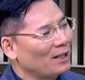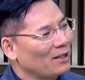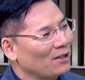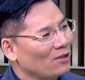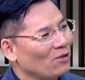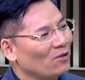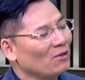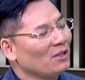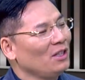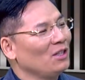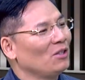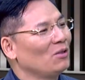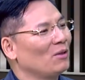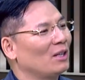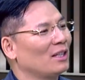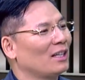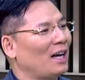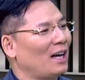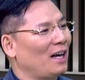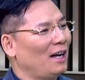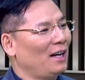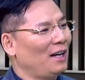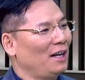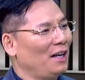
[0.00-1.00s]
他兄弟说
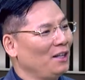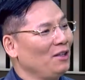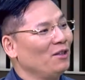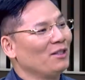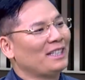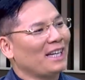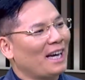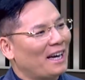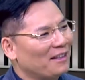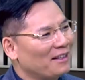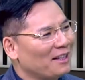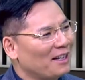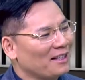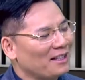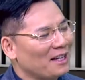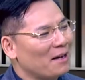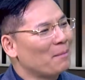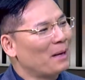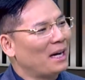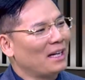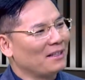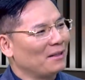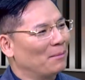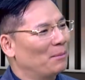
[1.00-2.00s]
他很有钱的，想
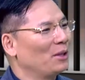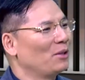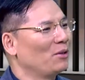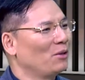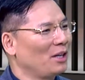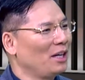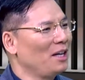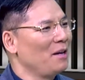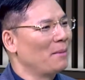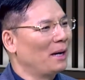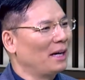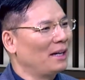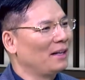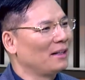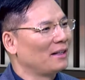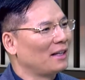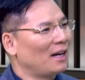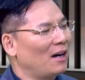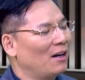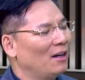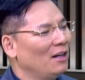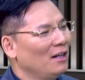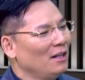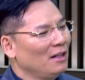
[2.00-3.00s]
买什么都可以买得
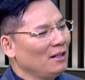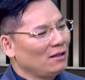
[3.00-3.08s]
到。